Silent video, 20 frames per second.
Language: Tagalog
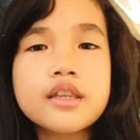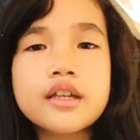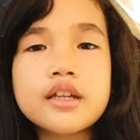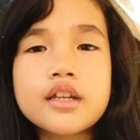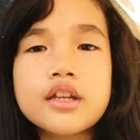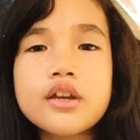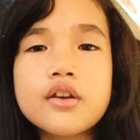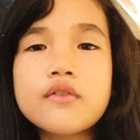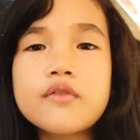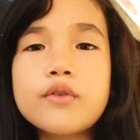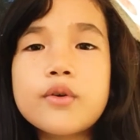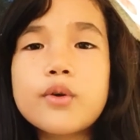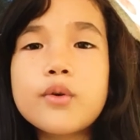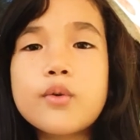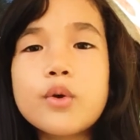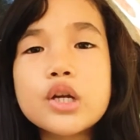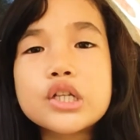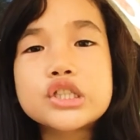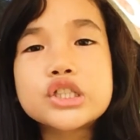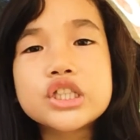Thank you for
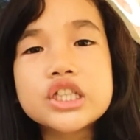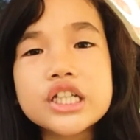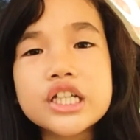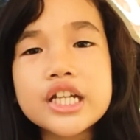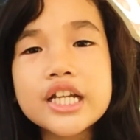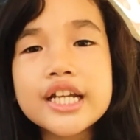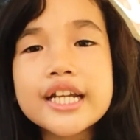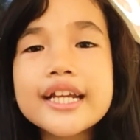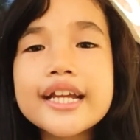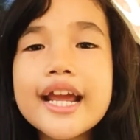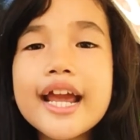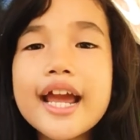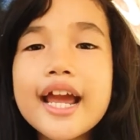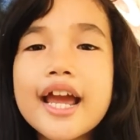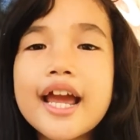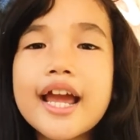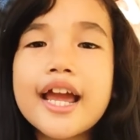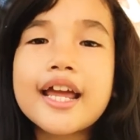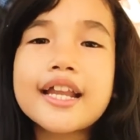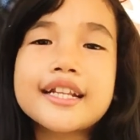watching
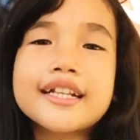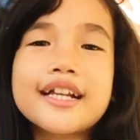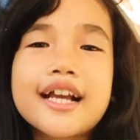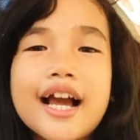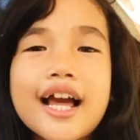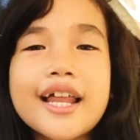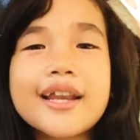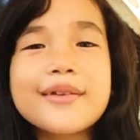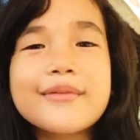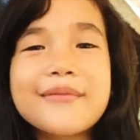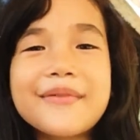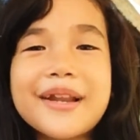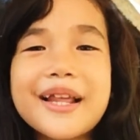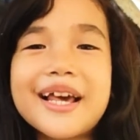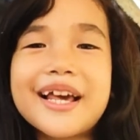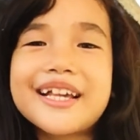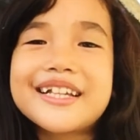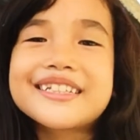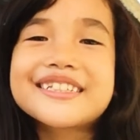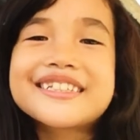and God
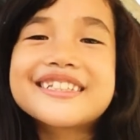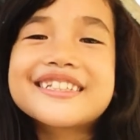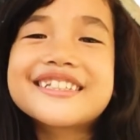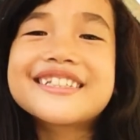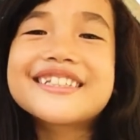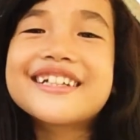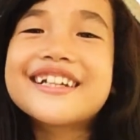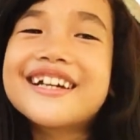bless.